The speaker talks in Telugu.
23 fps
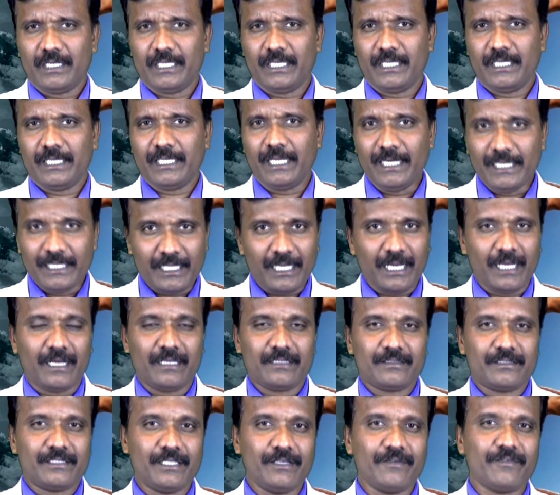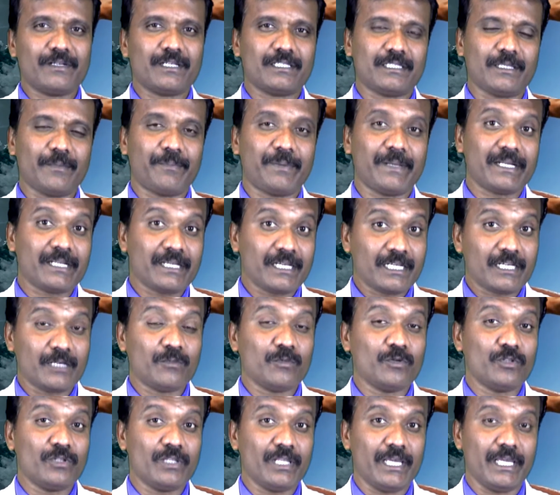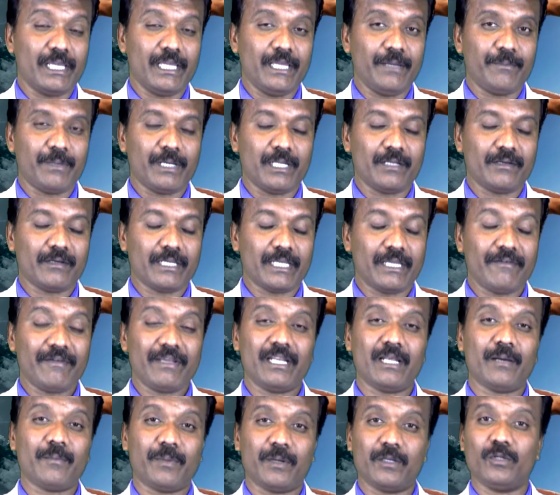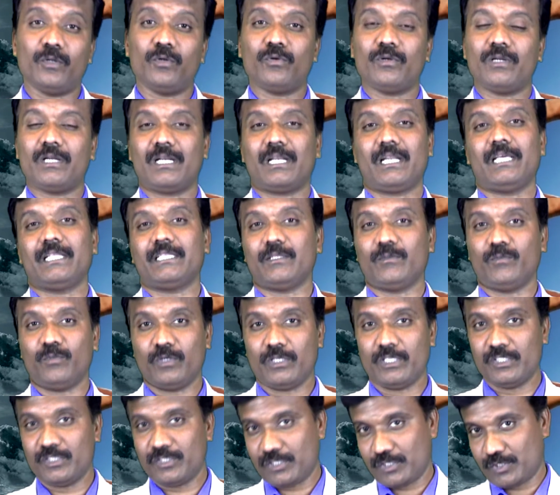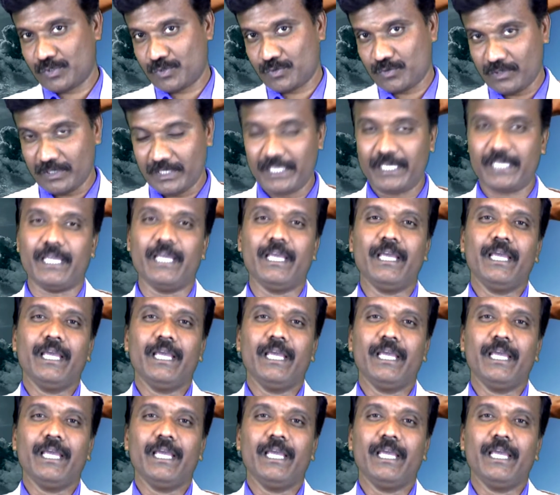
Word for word: ఈ ఎండ తీవ్రత పెరగకముందే మనకు ఏవైనా పనులు ఉన్నట్లయితే ముగించేసుకొని